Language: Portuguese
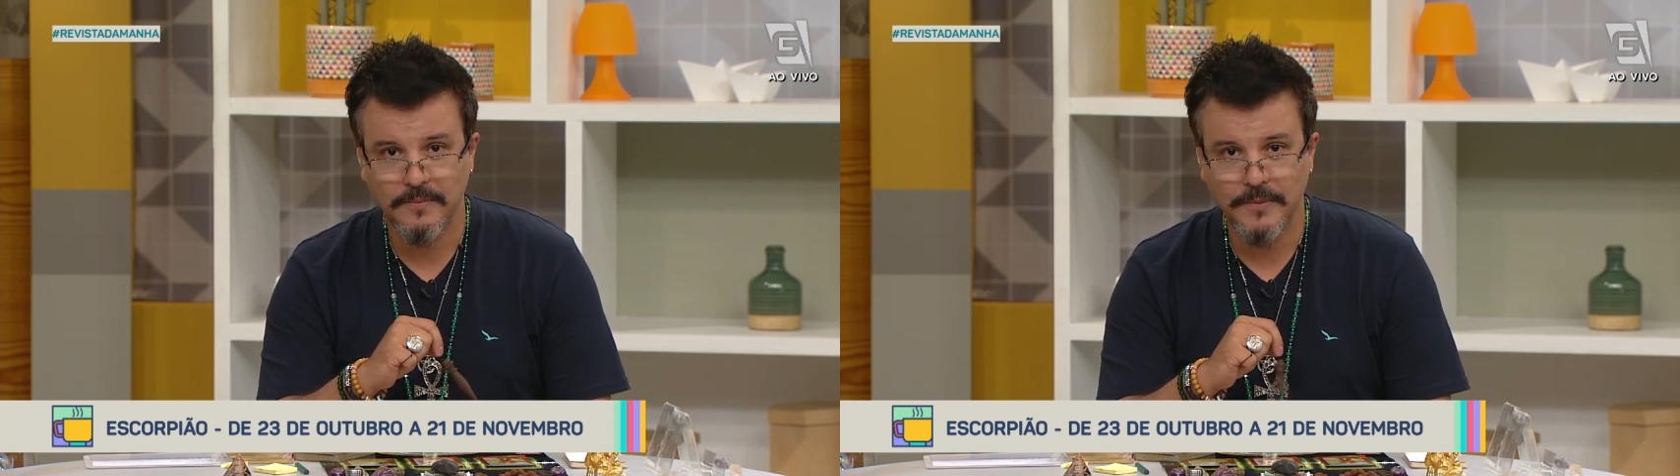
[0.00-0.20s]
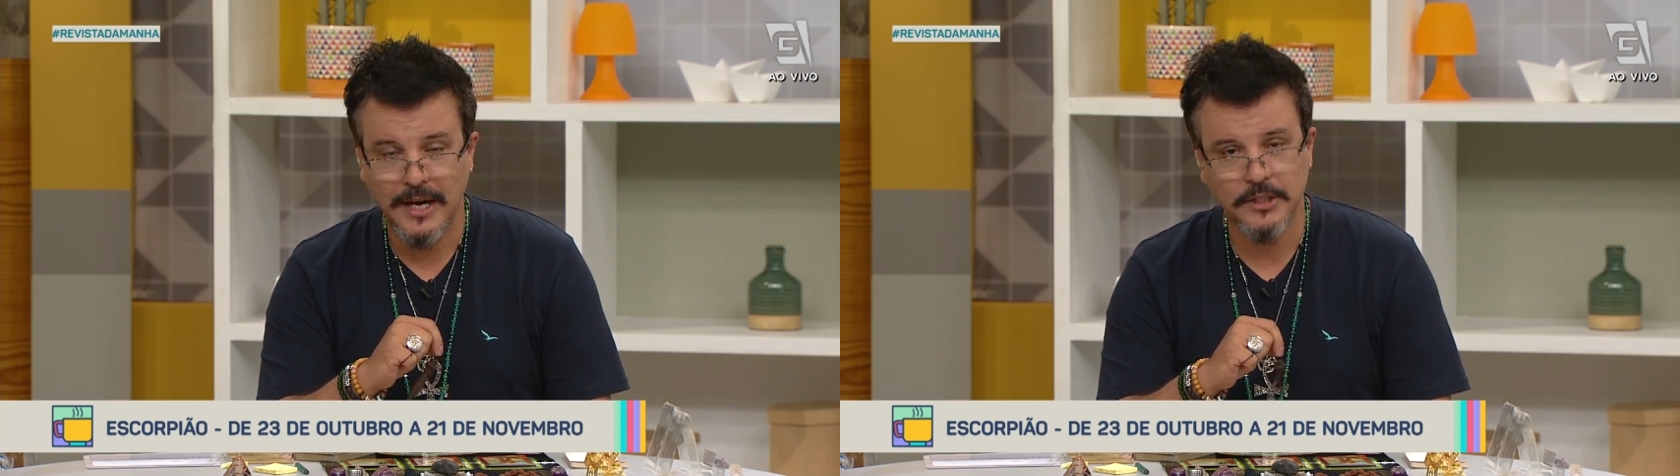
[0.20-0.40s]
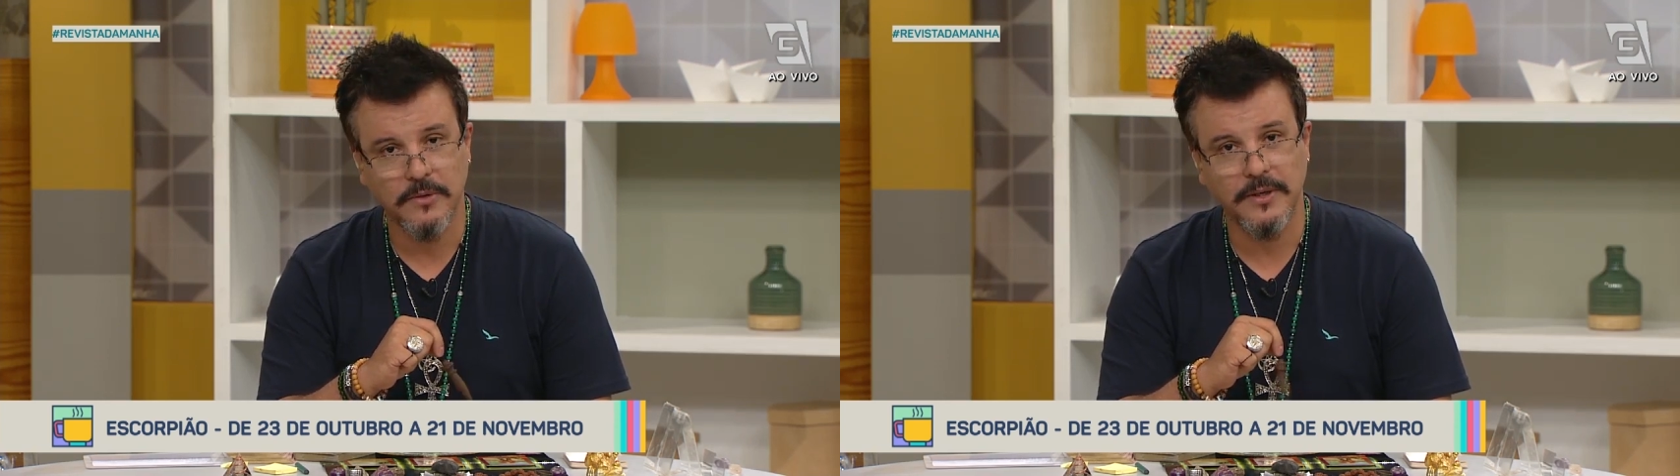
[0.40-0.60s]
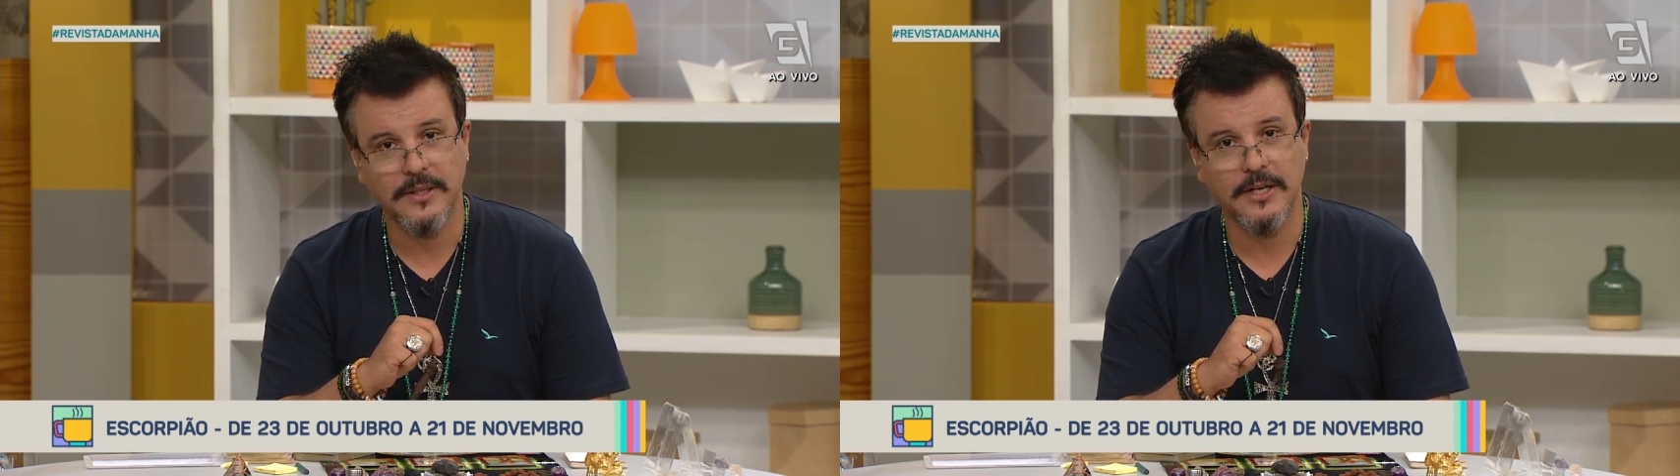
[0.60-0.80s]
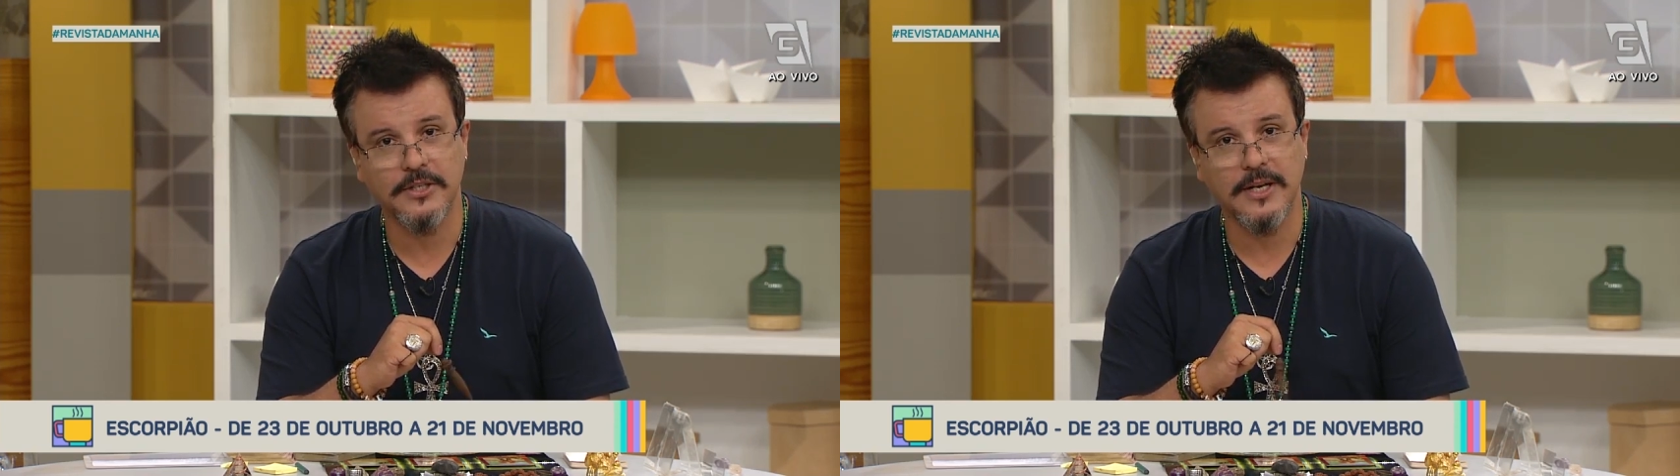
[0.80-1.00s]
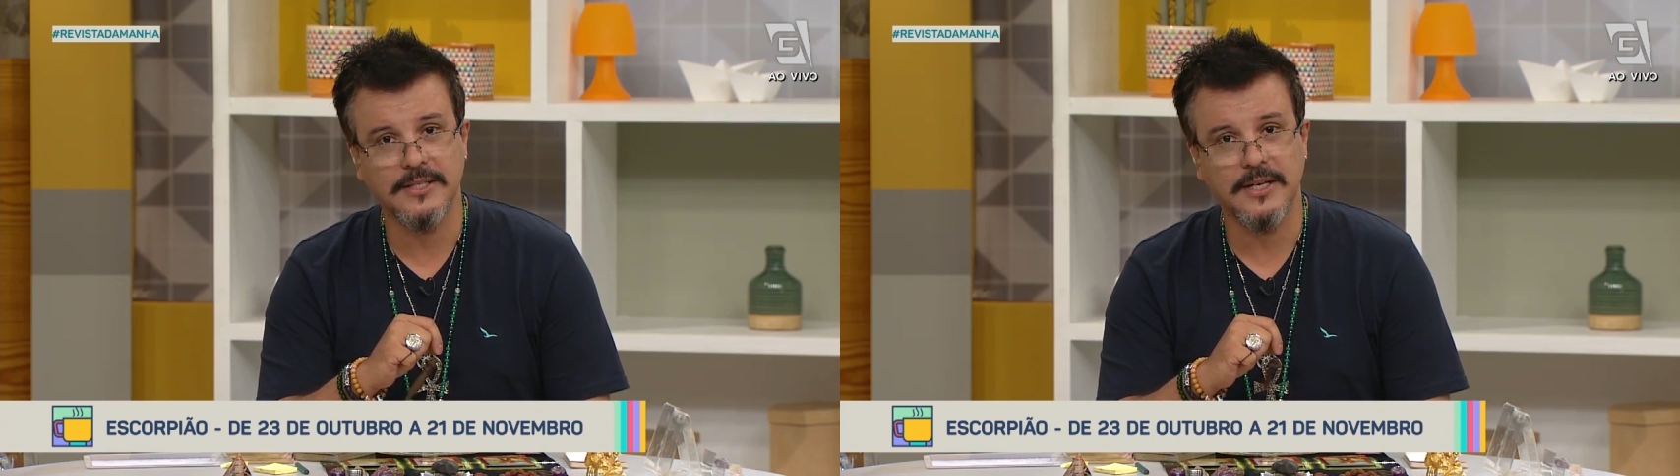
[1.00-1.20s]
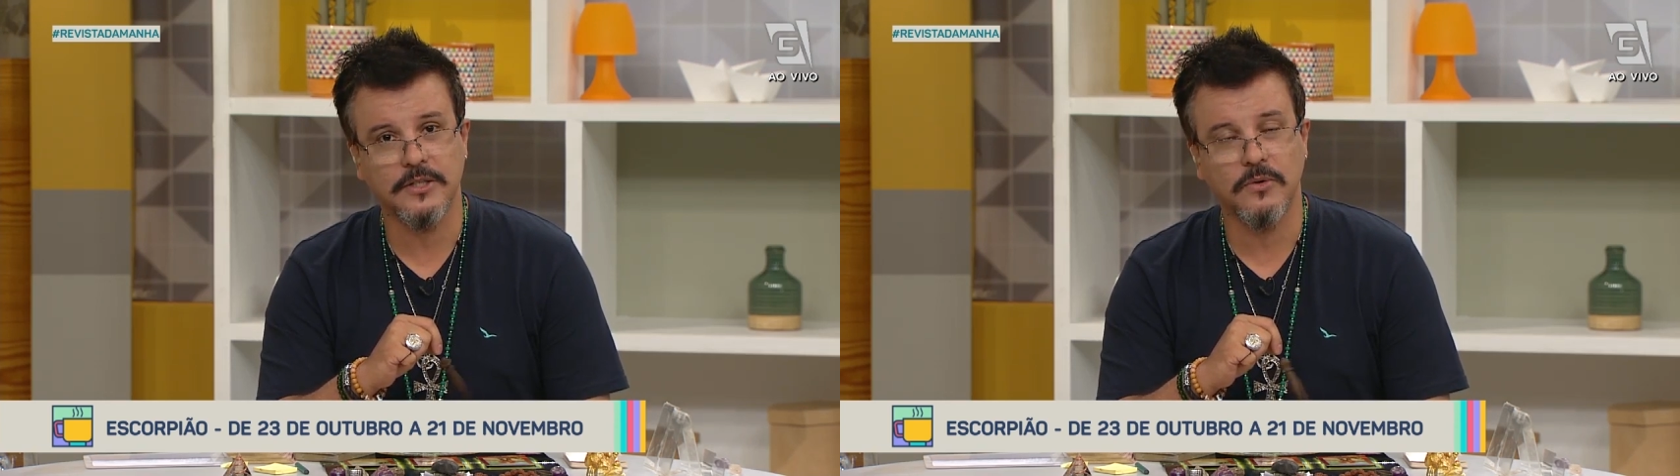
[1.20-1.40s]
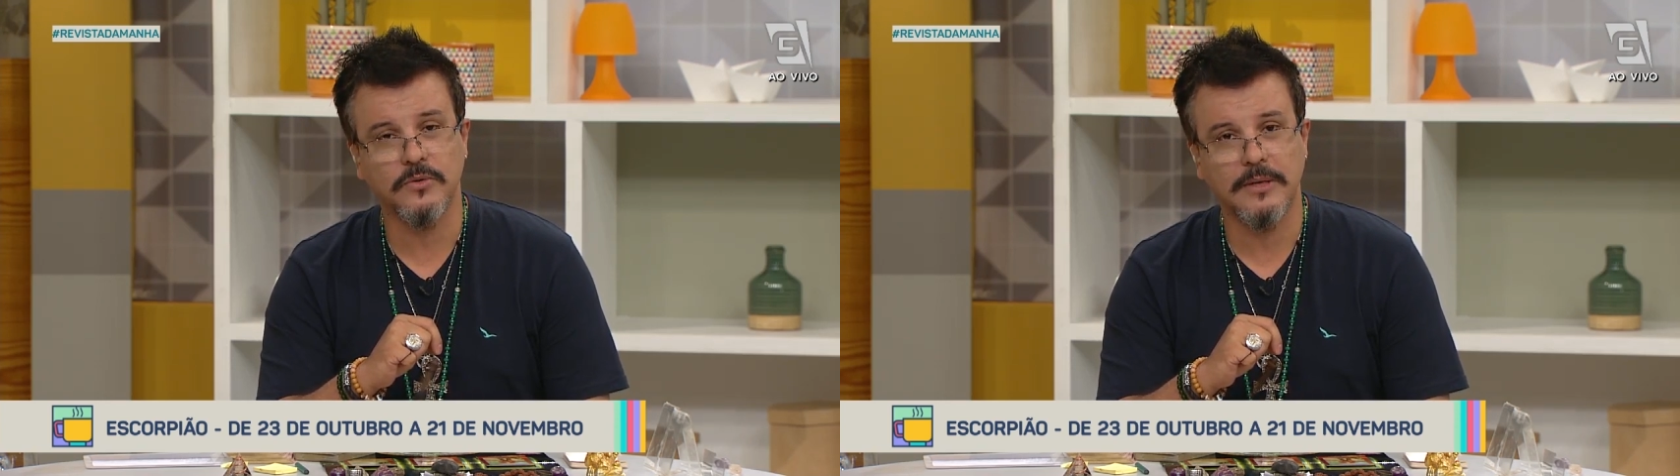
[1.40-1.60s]
Tá. Haja com inteligência,
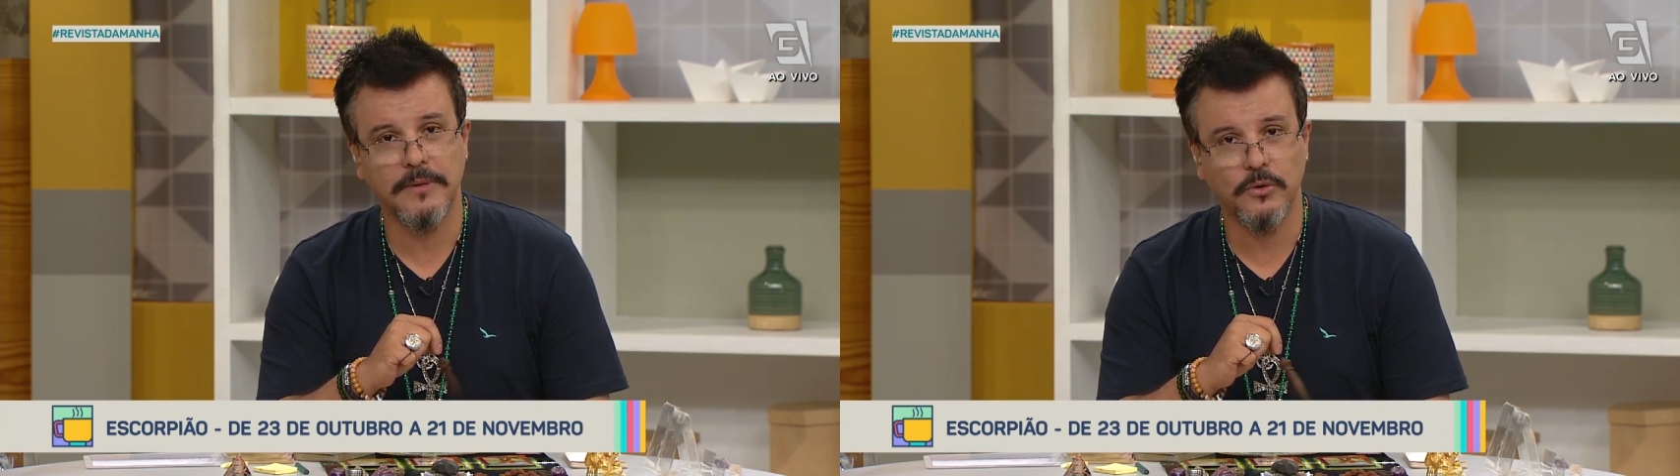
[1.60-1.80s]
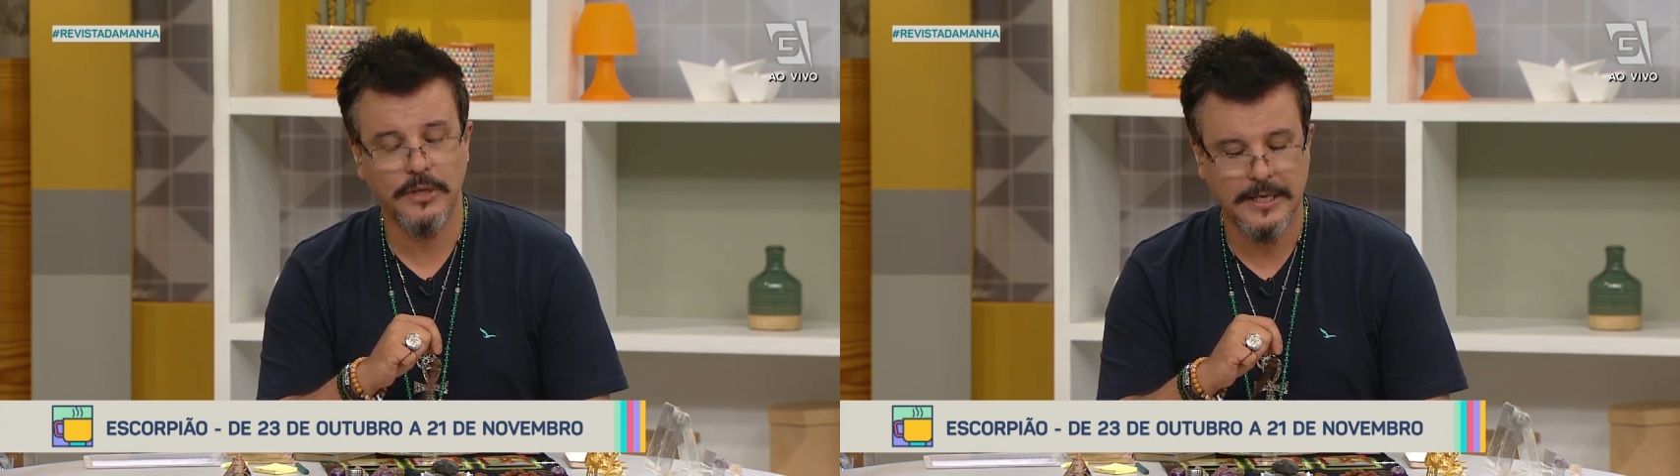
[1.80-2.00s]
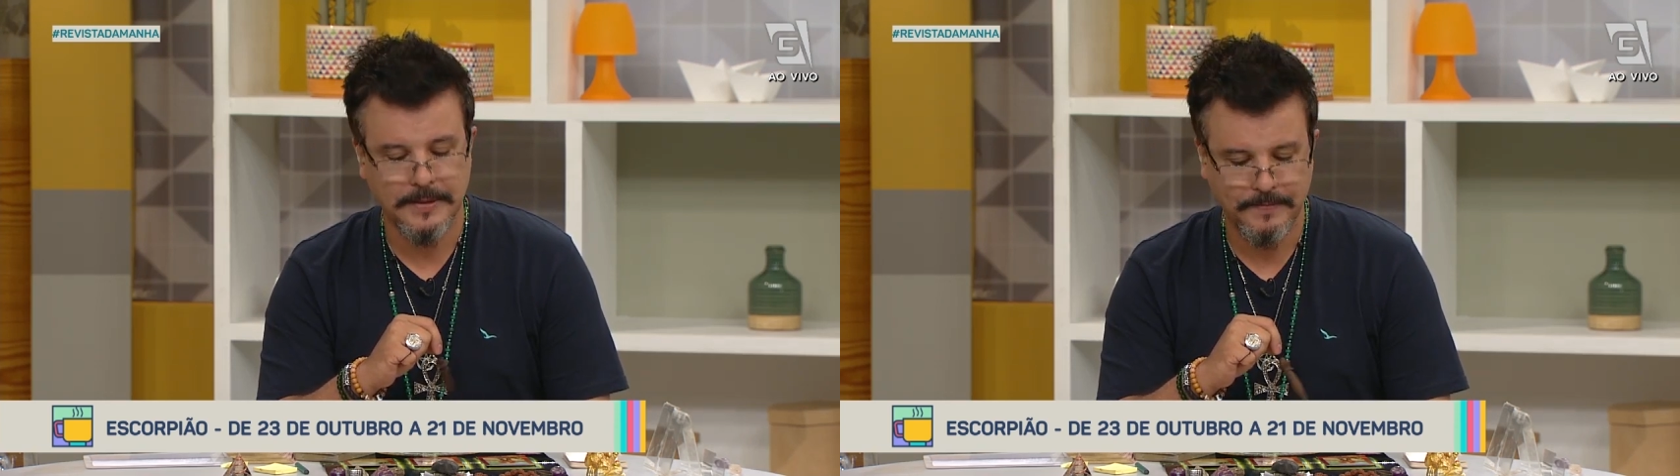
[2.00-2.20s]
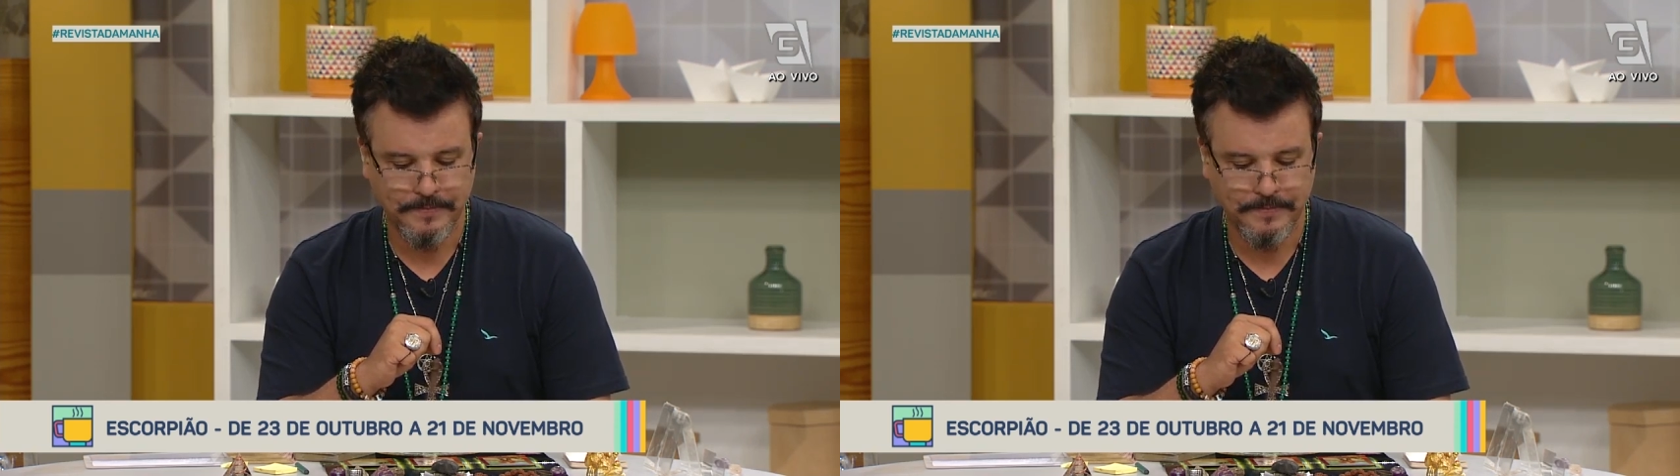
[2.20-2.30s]
haja com sabedoria.